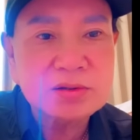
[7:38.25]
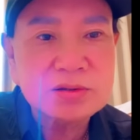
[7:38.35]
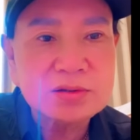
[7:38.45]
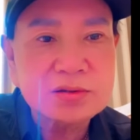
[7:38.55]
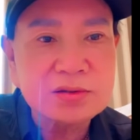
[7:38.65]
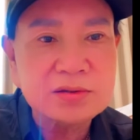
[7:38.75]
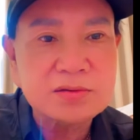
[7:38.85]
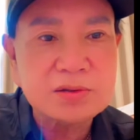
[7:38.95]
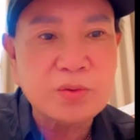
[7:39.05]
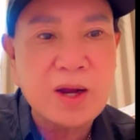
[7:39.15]
hằn quá
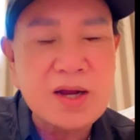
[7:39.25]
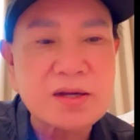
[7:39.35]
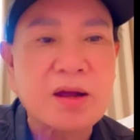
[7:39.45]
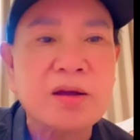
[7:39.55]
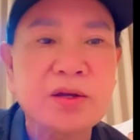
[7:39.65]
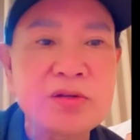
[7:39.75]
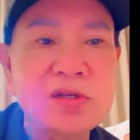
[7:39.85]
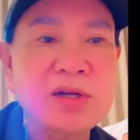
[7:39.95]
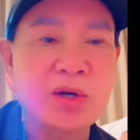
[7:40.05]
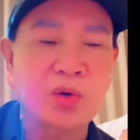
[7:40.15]
rồi thấy mày quá
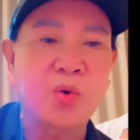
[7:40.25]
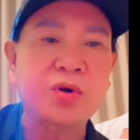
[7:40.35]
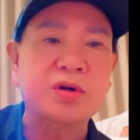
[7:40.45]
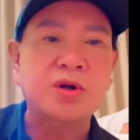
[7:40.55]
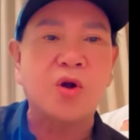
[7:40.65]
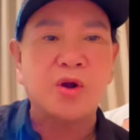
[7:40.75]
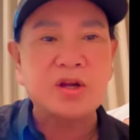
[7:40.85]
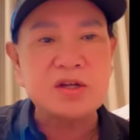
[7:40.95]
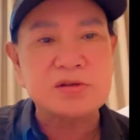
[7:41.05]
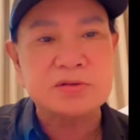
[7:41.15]
trời coi như là ruột rồi
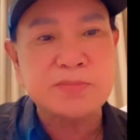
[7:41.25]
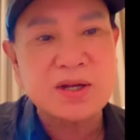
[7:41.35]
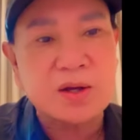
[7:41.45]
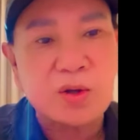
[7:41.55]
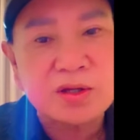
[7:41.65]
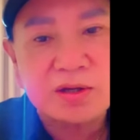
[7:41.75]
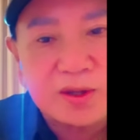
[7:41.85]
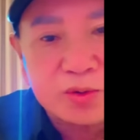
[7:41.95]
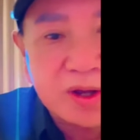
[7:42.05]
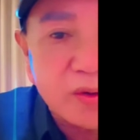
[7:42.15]
còn như nữa bất lỗi
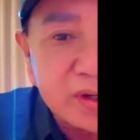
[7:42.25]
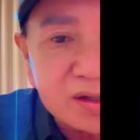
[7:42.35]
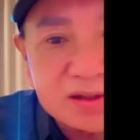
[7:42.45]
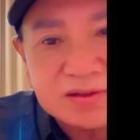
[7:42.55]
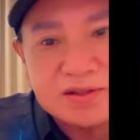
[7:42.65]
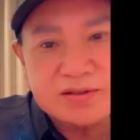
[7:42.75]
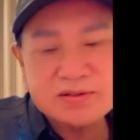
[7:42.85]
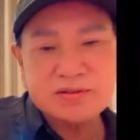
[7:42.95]
từ câu nói